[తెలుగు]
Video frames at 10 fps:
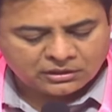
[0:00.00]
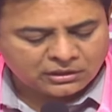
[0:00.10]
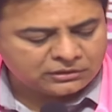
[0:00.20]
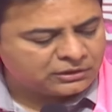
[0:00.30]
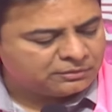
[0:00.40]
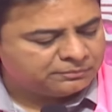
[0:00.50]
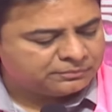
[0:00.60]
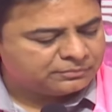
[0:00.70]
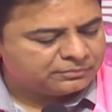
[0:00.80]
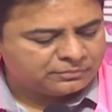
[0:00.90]
తదనంతరం
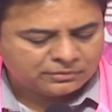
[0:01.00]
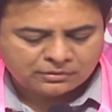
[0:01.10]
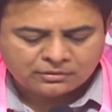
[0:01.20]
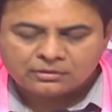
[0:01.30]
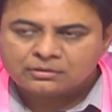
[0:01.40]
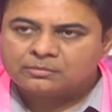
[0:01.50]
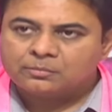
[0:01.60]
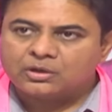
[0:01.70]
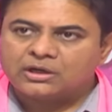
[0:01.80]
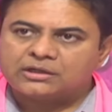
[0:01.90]

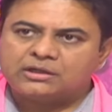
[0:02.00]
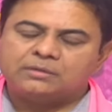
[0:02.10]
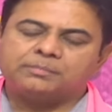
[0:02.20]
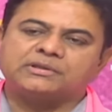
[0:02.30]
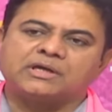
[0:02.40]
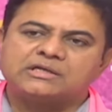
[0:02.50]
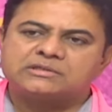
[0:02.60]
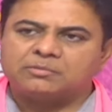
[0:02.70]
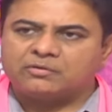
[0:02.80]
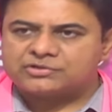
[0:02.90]
మొన్నటి పత్రికా
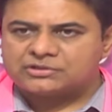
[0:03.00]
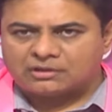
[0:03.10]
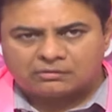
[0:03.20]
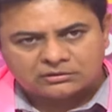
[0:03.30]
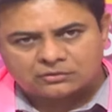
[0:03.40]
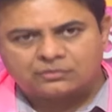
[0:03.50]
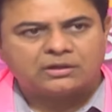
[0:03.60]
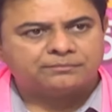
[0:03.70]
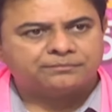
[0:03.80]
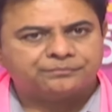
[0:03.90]
సమావేశం తర్వాత
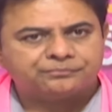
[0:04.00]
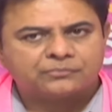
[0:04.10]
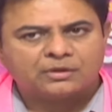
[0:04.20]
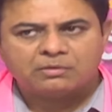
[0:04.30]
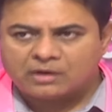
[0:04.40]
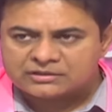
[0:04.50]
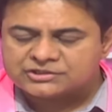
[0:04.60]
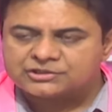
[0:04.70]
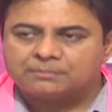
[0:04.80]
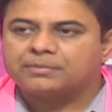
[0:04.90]
కూడా మేము
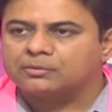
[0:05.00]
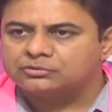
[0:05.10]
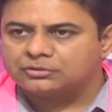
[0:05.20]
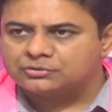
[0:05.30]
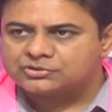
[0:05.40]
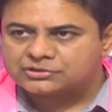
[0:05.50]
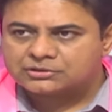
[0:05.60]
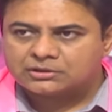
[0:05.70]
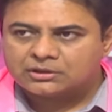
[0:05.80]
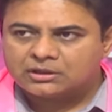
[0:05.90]
ఆశించాం ప్రభుత్వం నుంచి
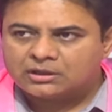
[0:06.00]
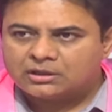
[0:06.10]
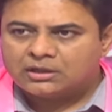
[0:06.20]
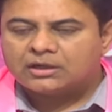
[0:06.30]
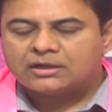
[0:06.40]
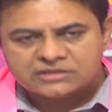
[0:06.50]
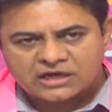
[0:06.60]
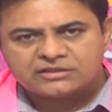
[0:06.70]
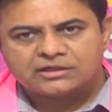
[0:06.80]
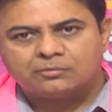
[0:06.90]

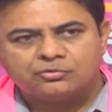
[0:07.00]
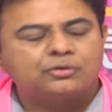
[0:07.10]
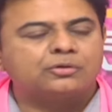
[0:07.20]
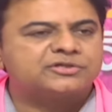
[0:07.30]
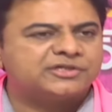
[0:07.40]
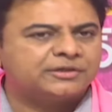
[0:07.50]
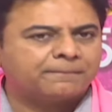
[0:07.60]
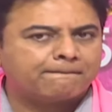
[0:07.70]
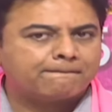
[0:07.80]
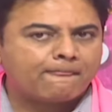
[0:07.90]
నిజాయితీగా ముందుకొచ్చి
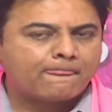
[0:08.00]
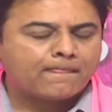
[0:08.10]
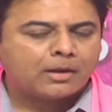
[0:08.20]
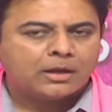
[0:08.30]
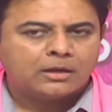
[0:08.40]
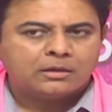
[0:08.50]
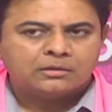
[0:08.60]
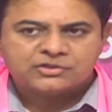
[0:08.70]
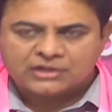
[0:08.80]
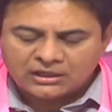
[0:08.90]

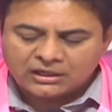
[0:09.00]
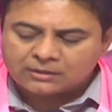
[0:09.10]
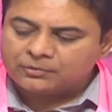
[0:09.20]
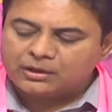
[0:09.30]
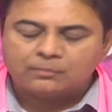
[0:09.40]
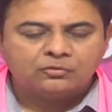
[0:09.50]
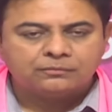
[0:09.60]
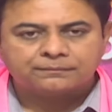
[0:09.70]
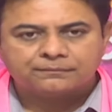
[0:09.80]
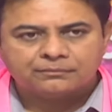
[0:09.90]
చేయలేకపోయినాము
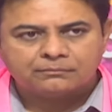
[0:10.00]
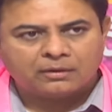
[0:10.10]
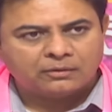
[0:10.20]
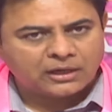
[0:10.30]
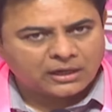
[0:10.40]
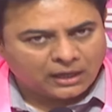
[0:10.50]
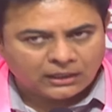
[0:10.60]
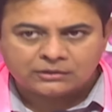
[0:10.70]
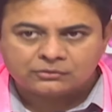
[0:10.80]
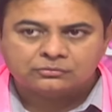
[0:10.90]
మా వల్ల
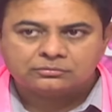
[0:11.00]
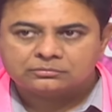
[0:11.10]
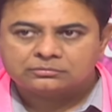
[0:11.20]
కాలేదు